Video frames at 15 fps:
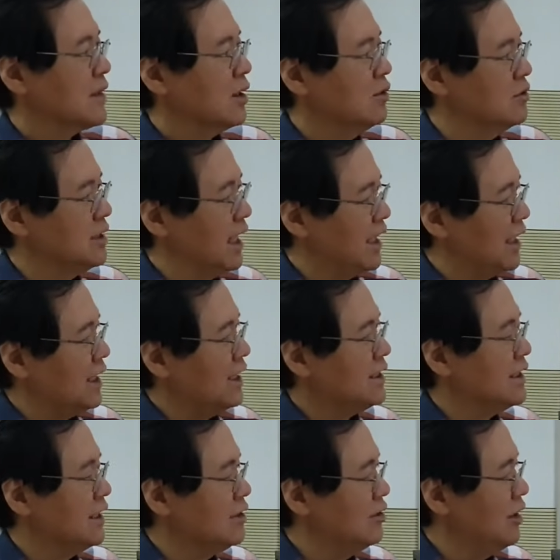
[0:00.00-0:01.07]
Kung
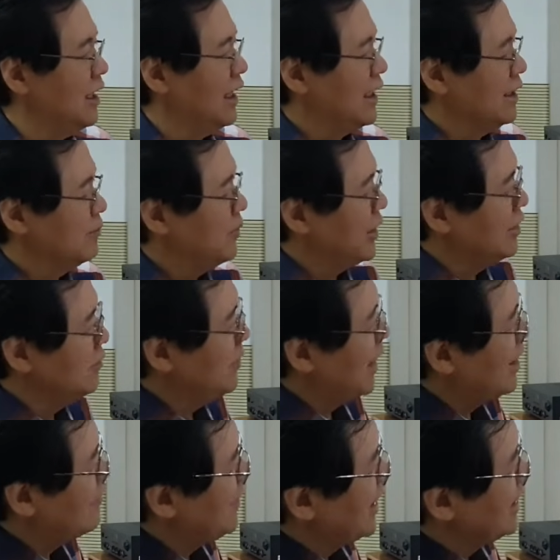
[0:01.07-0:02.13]
nakikita nyo lang eh. Pero
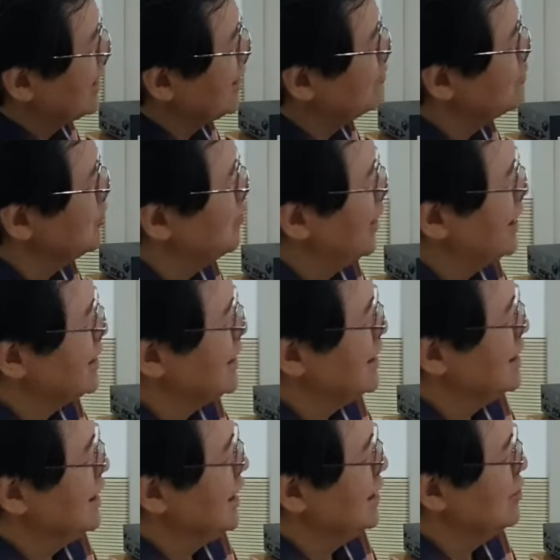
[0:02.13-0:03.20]
baka mahirap nyo
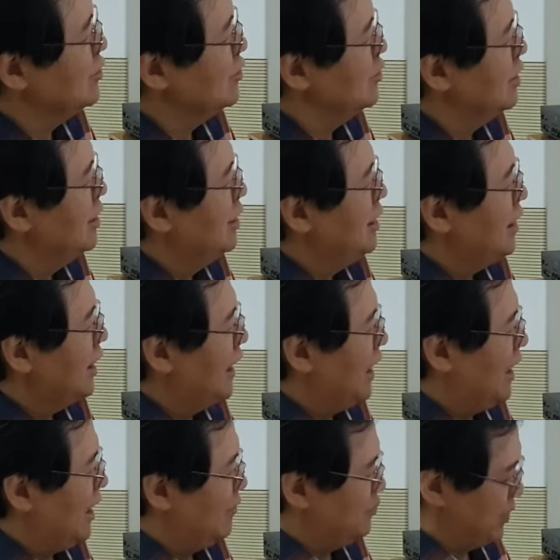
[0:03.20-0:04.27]
maintindihan tong
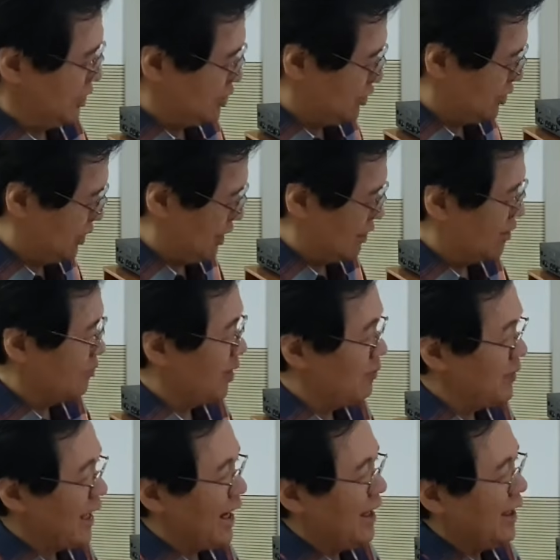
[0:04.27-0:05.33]
uh, picture na to.
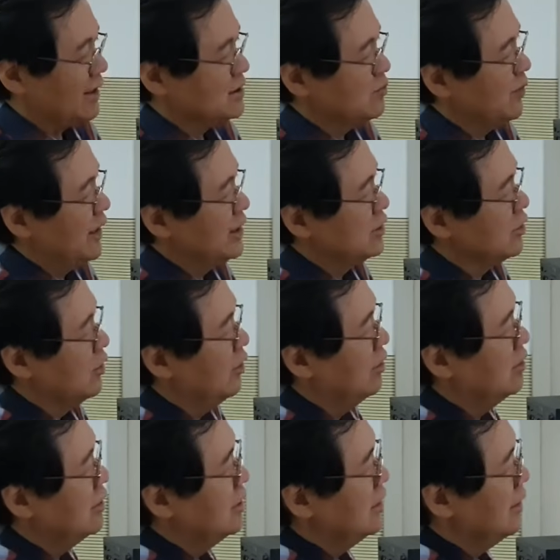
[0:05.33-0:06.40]
Mamaya, explain ko.
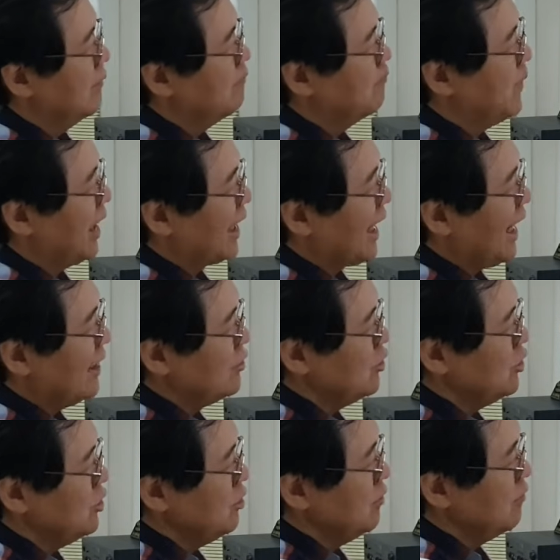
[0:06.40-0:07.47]
Barado
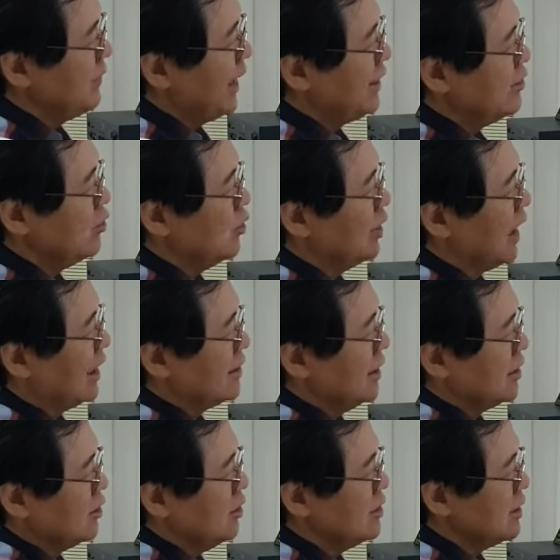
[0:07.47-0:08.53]
yung main ugat.
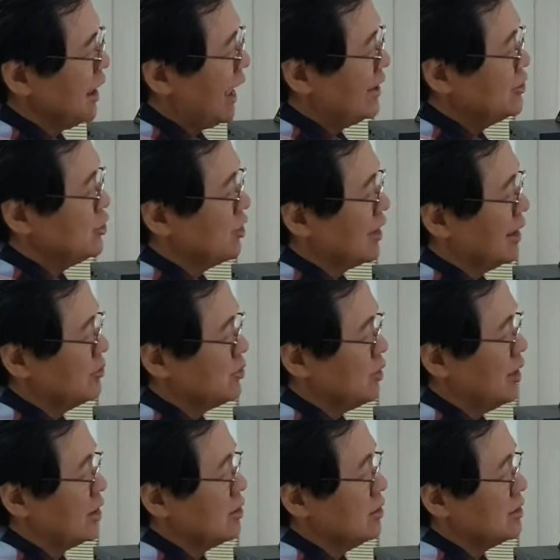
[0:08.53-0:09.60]
Ito yung angiogram to.
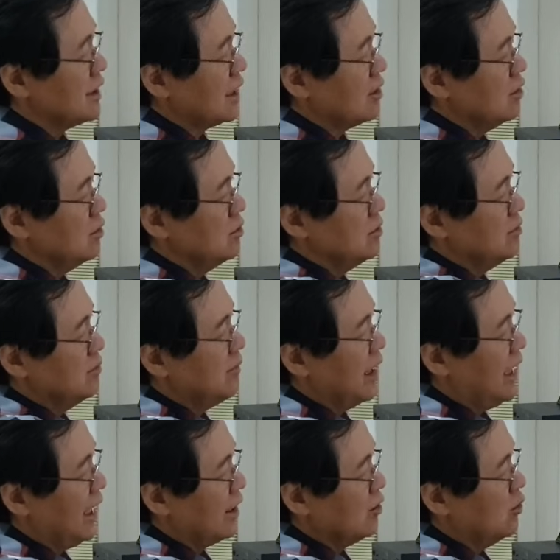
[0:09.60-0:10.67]
Eh. Ito yung tatlong
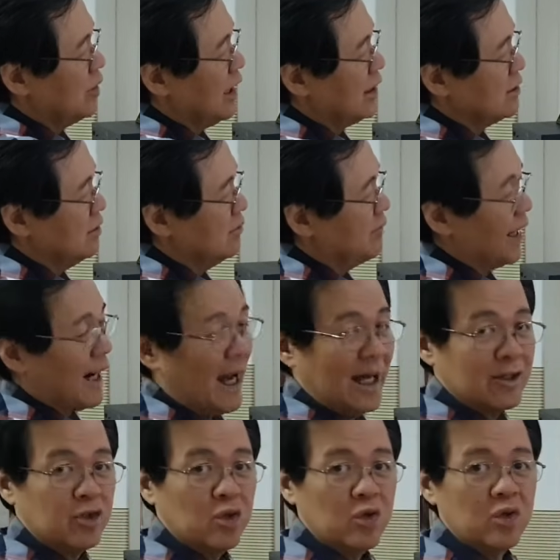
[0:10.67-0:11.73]
malaking ugat. To, oh,
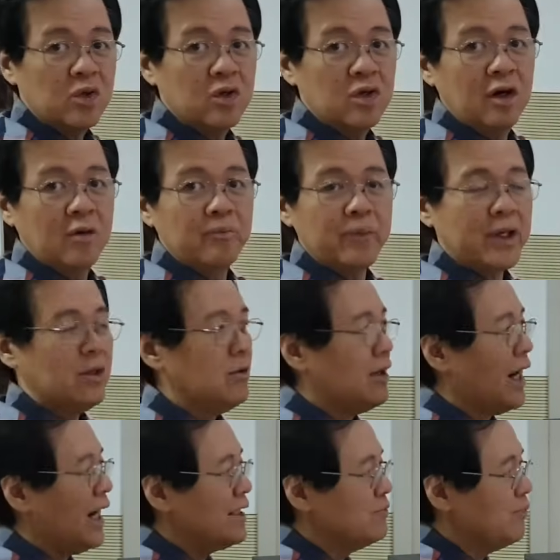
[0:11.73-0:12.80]
barado. Pero
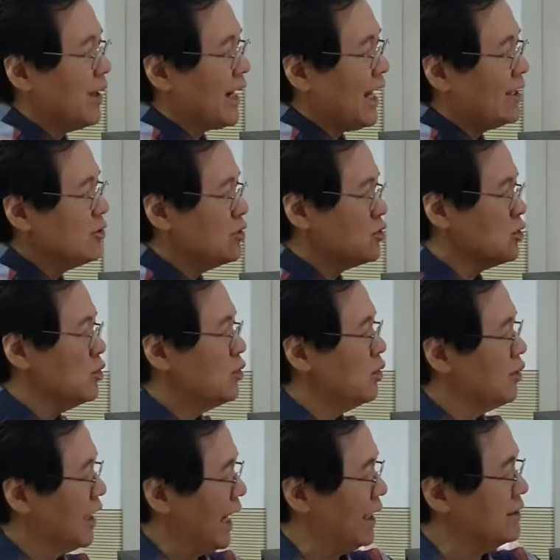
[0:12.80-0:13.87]
kahit barado tong
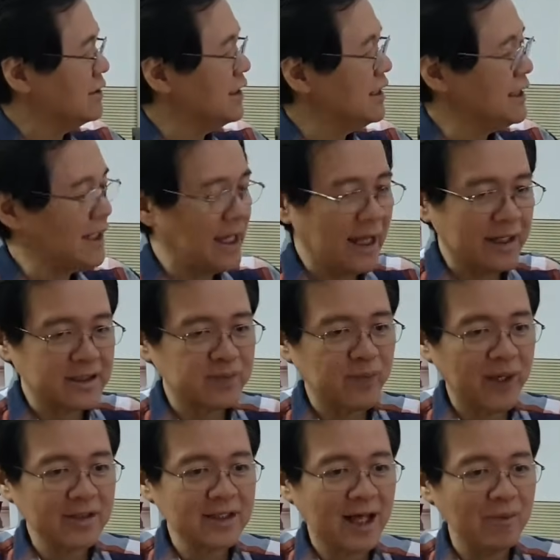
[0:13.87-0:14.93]
ugat,
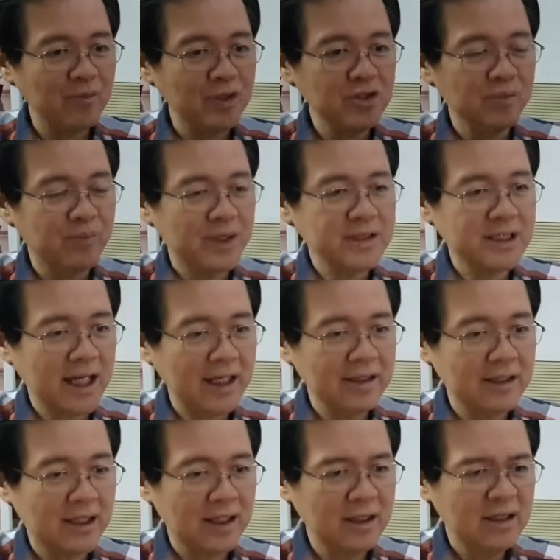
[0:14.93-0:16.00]
ine-expect namin yung
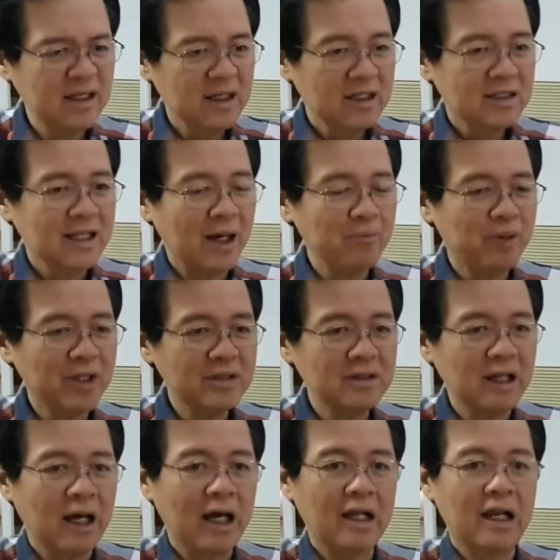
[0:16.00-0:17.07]
pasyente, dapat
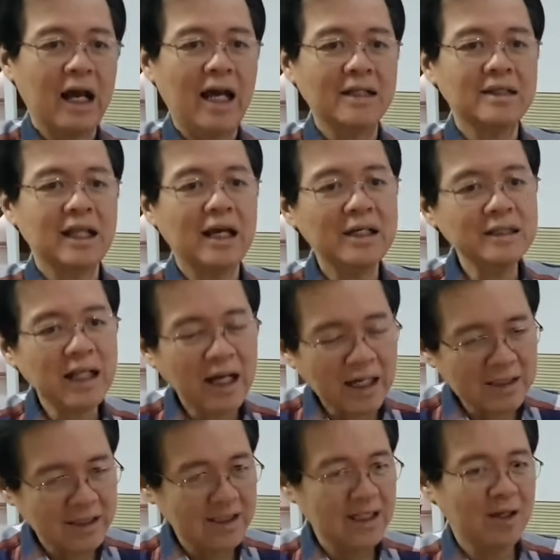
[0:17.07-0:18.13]
nakaratay na,
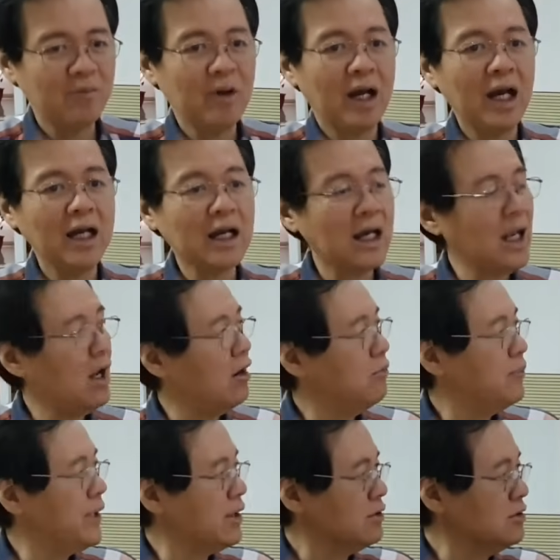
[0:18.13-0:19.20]
hindi na makagalaw.
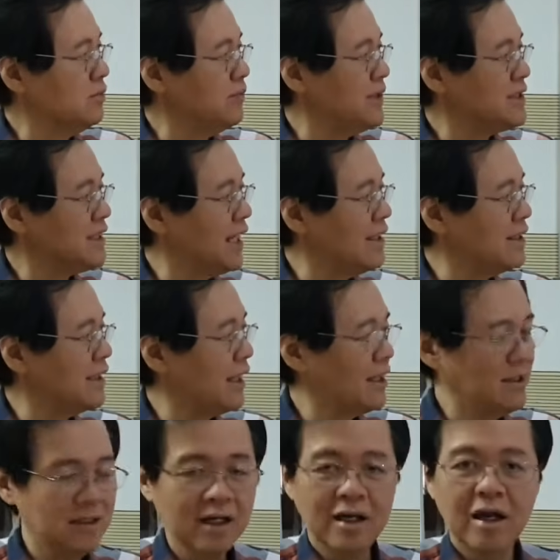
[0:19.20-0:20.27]
Pero itong
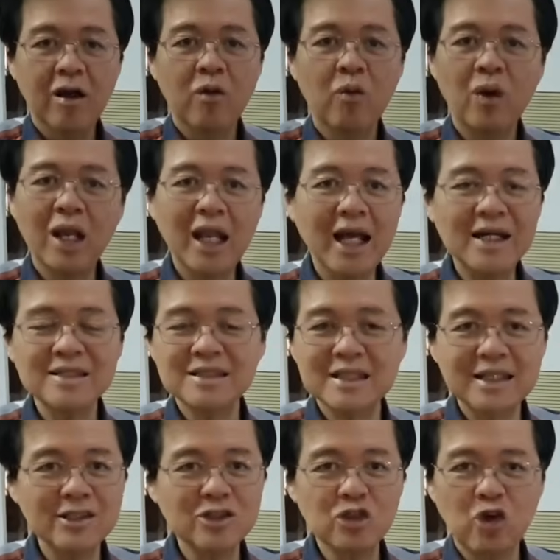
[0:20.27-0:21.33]
pasyente, walang
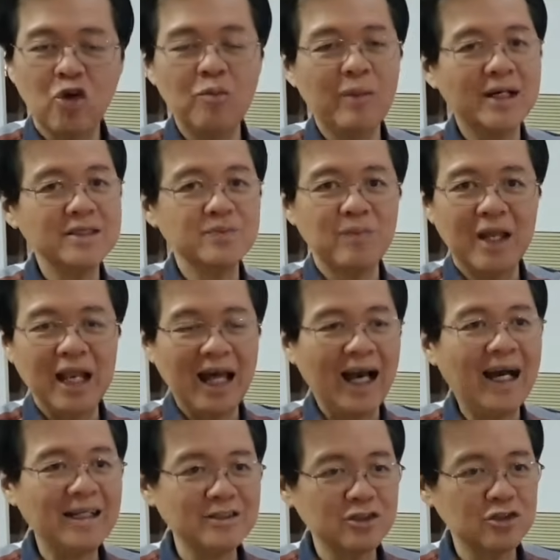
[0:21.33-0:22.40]
sintomas,
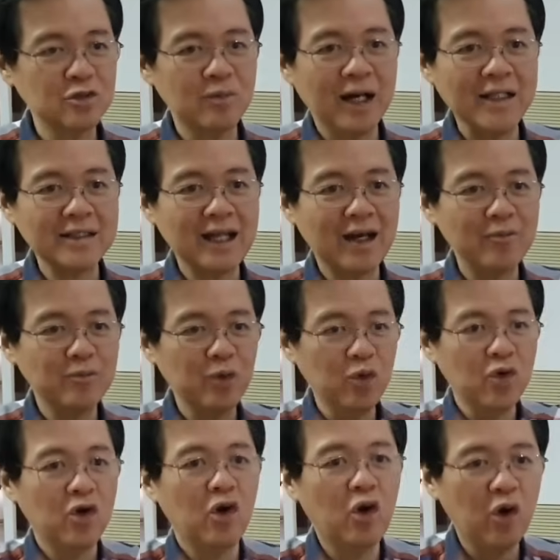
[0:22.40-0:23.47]
malakas,
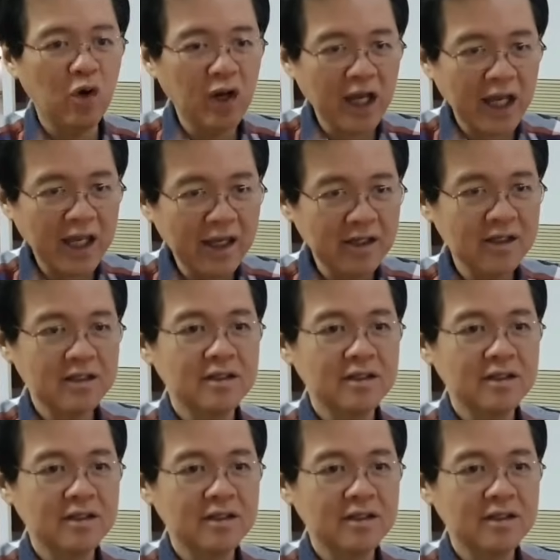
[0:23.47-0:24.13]
tumatakbo, okay.